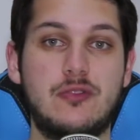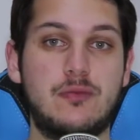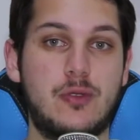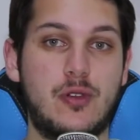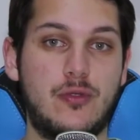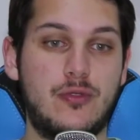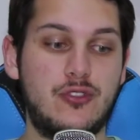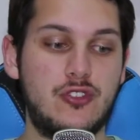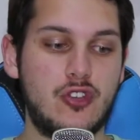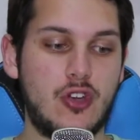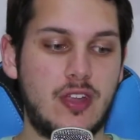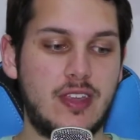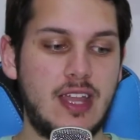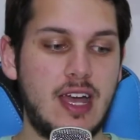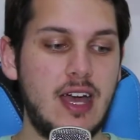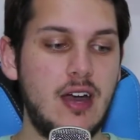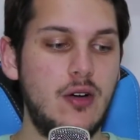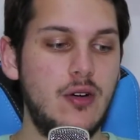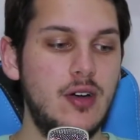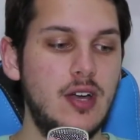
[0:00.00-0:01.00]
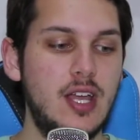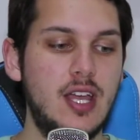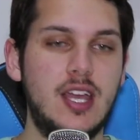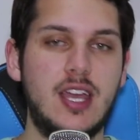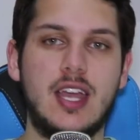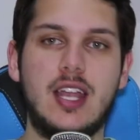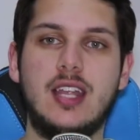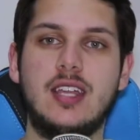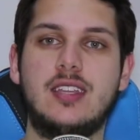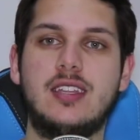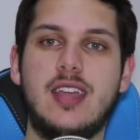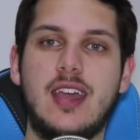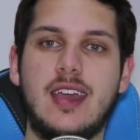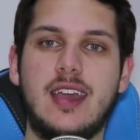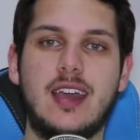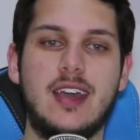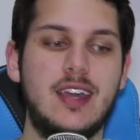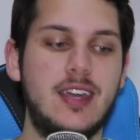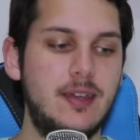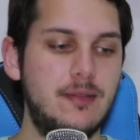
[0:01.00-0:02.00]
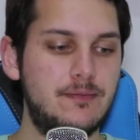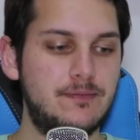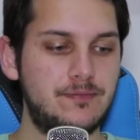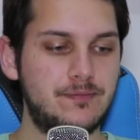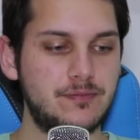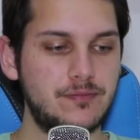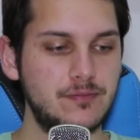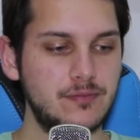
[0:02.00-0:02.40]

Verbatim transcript: profissional, ele tem aí